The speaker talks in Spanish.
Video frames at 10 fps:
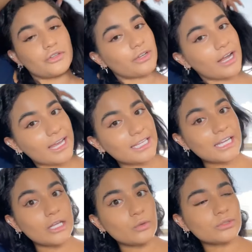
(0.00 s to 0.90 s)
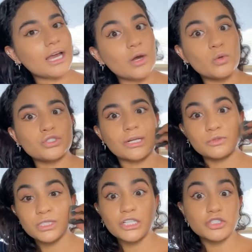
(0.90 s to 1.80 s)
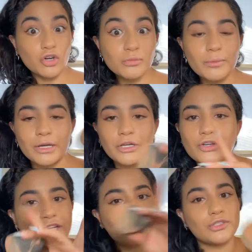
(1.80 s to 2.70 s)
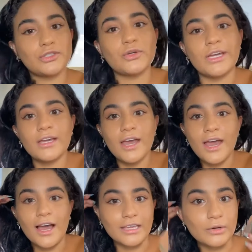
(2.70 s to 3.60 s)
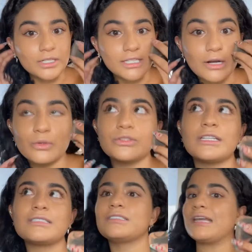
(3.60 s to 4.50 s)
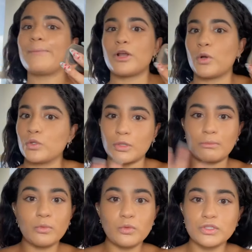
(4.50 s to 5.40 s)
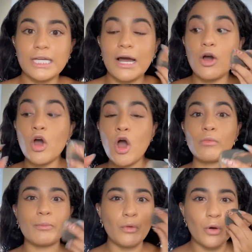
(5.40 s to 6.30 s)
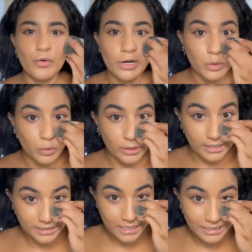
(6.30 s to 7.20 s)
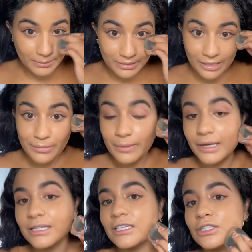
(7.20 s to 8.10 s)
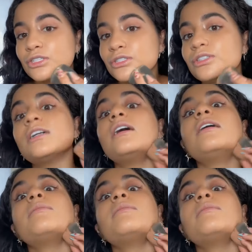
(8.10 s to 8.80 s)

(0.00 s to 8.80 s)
Yo sé que hay gente que le gusta escuchar música. Yo cuando me maquillo y no estoy aquí conectada con ustedes, siempre escucho música me pongo a ver una serie mientras me maquillo.